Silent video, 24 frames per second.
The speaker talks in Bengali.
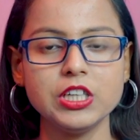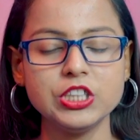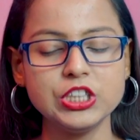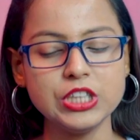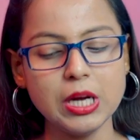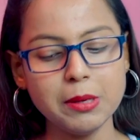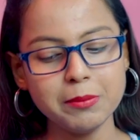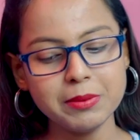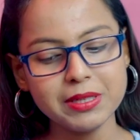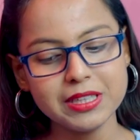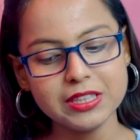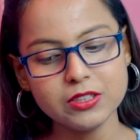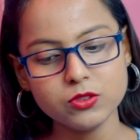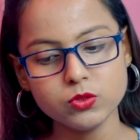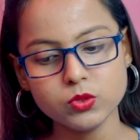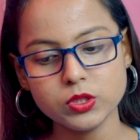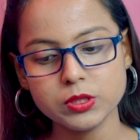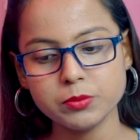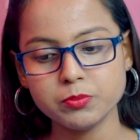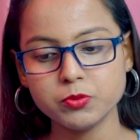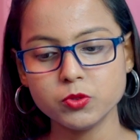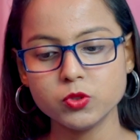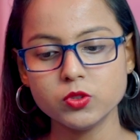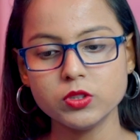সামনে কিন্তু
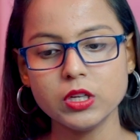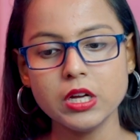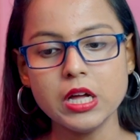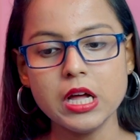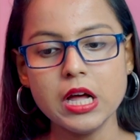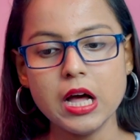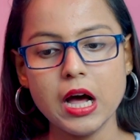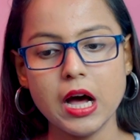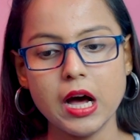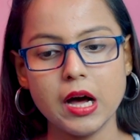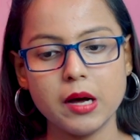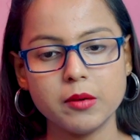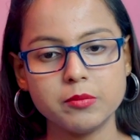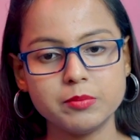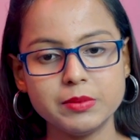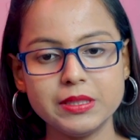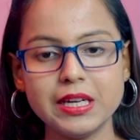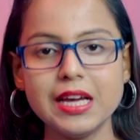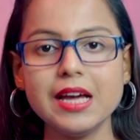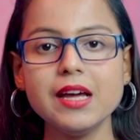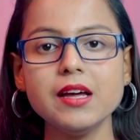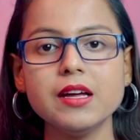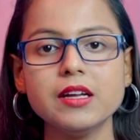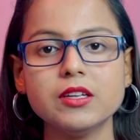টিপুর
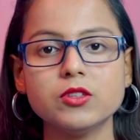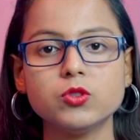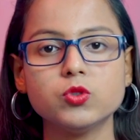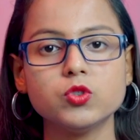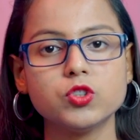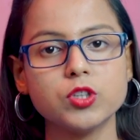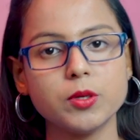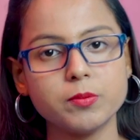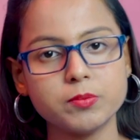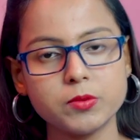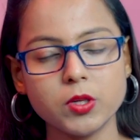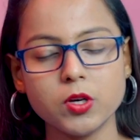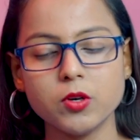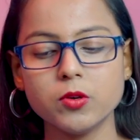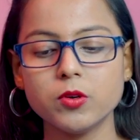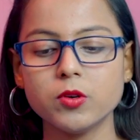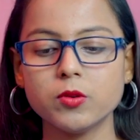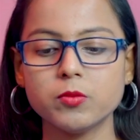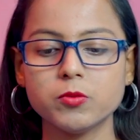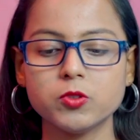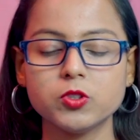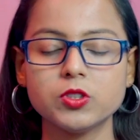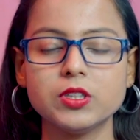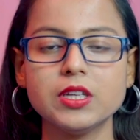বিয়ে দু সপ্তাহর
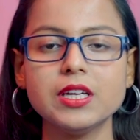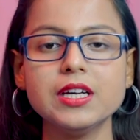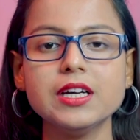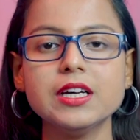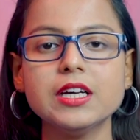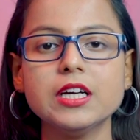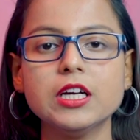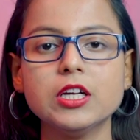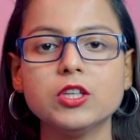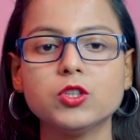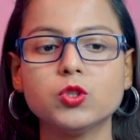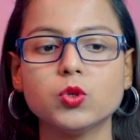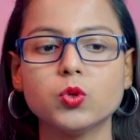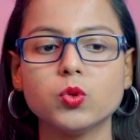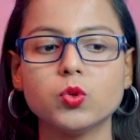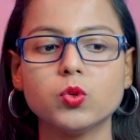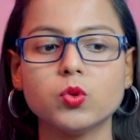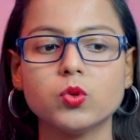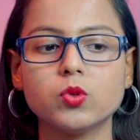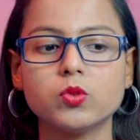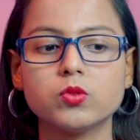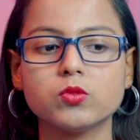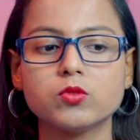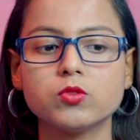মধ্যে তো
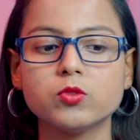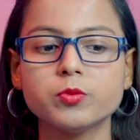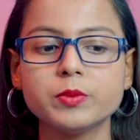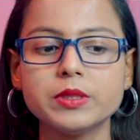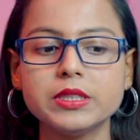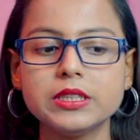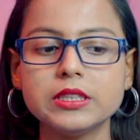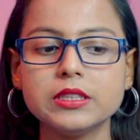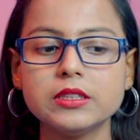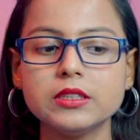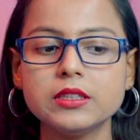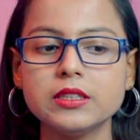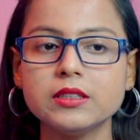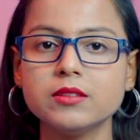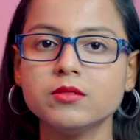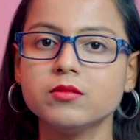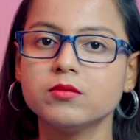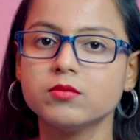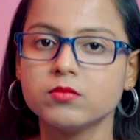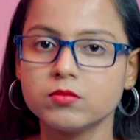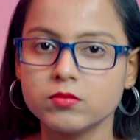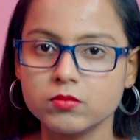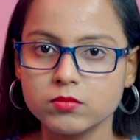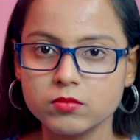তুমি
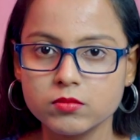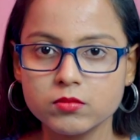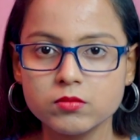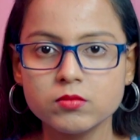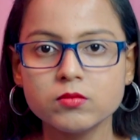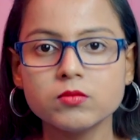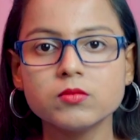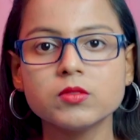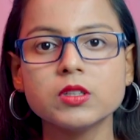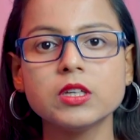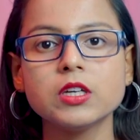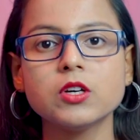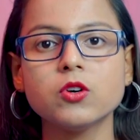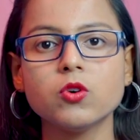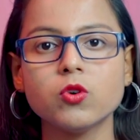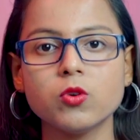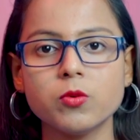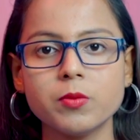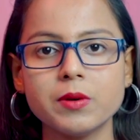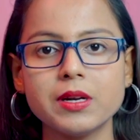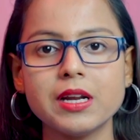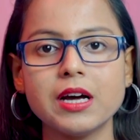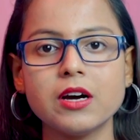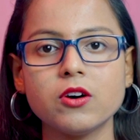কি
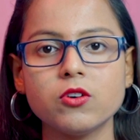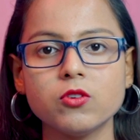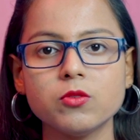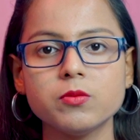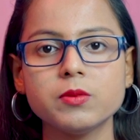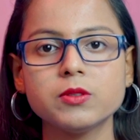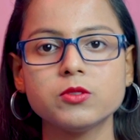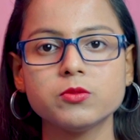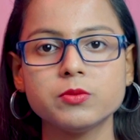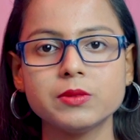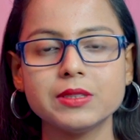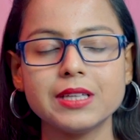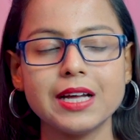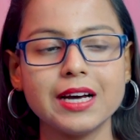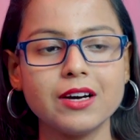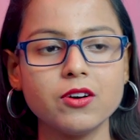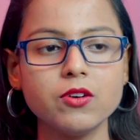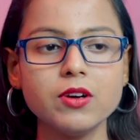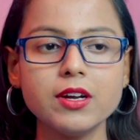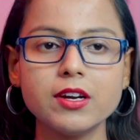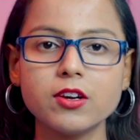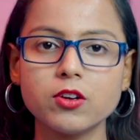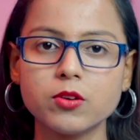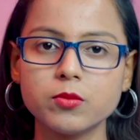করবে না করবে তুমি
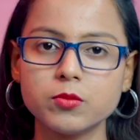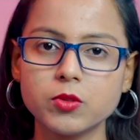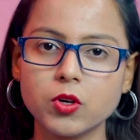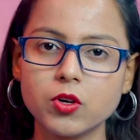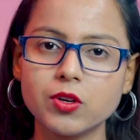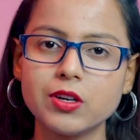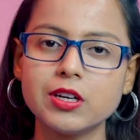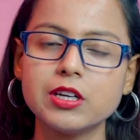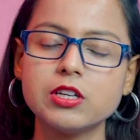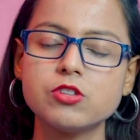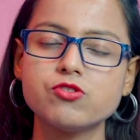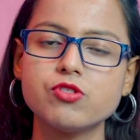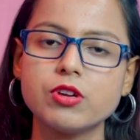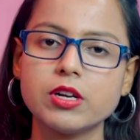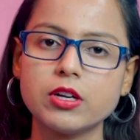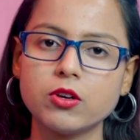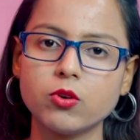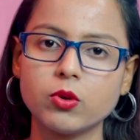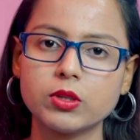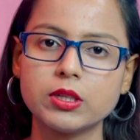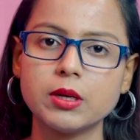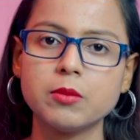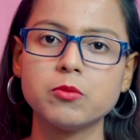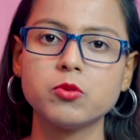দেখো এরকম ধরনের কিছু একটা
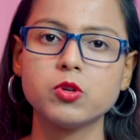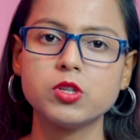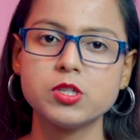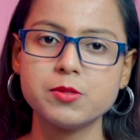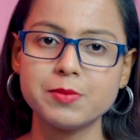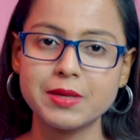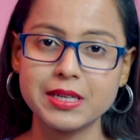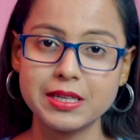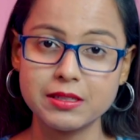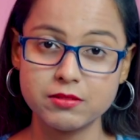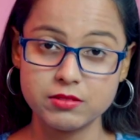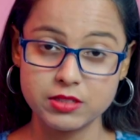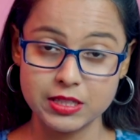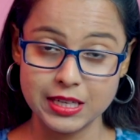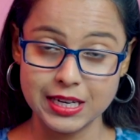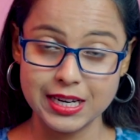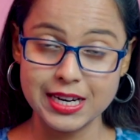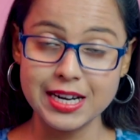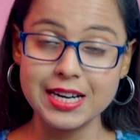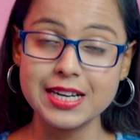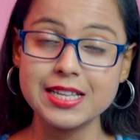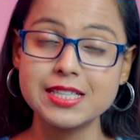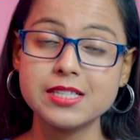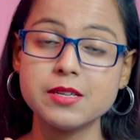কথা বলেছে মানে
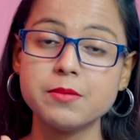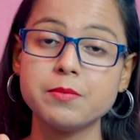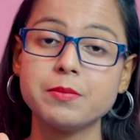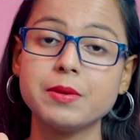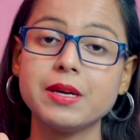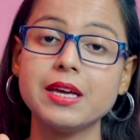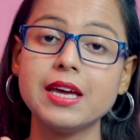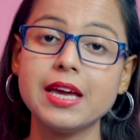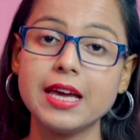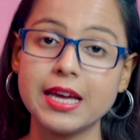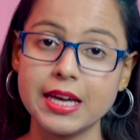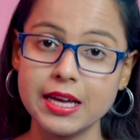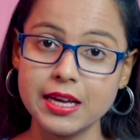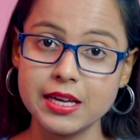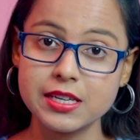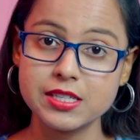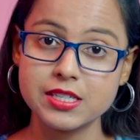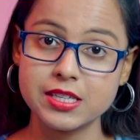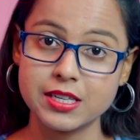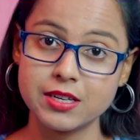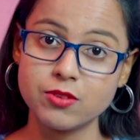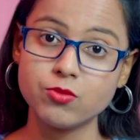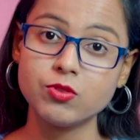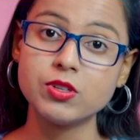ছেলের যে বিয়ে
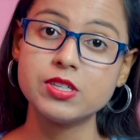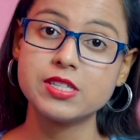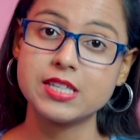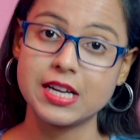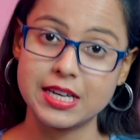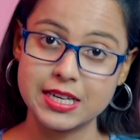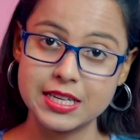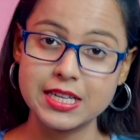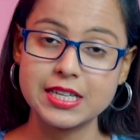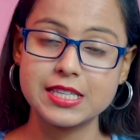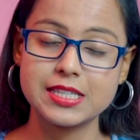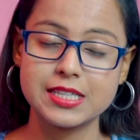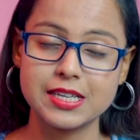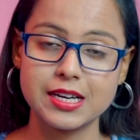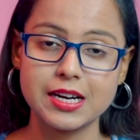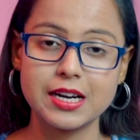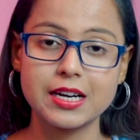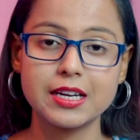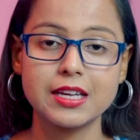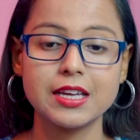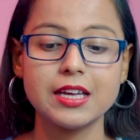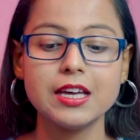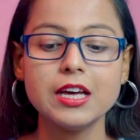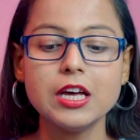সেটা উনি জানিয়েছেন
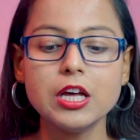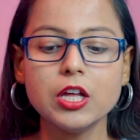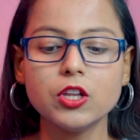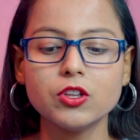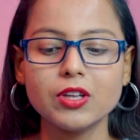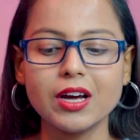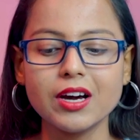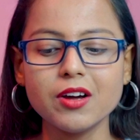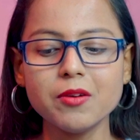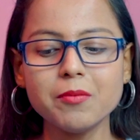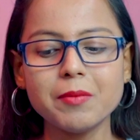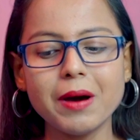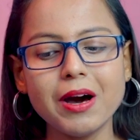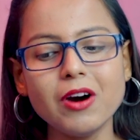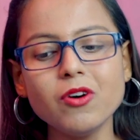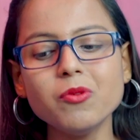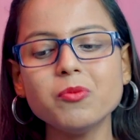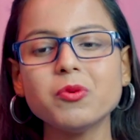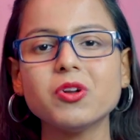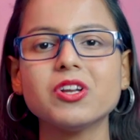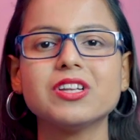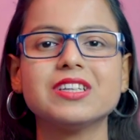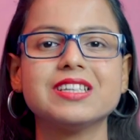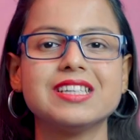আর কি তো এখন মাও
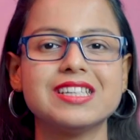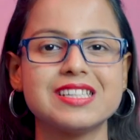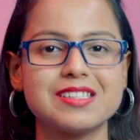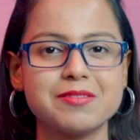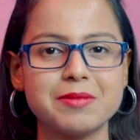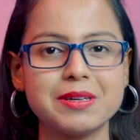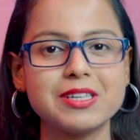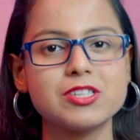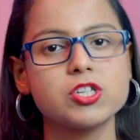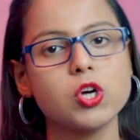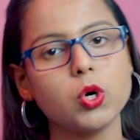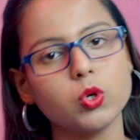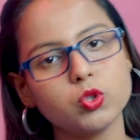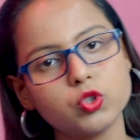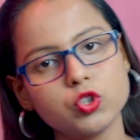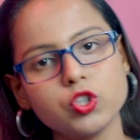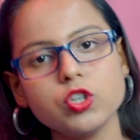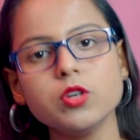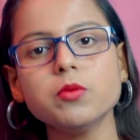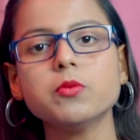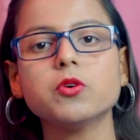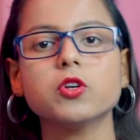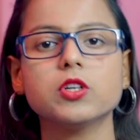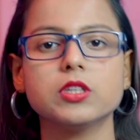বলে দিয়েছে মানে
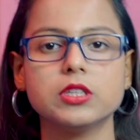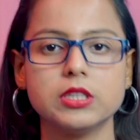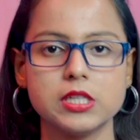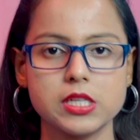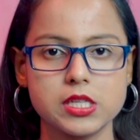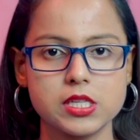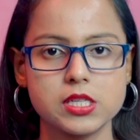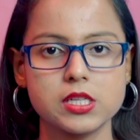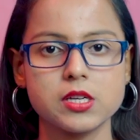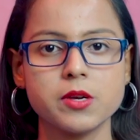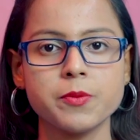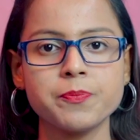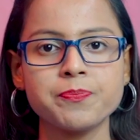সহচরীও বলে দিয়েছে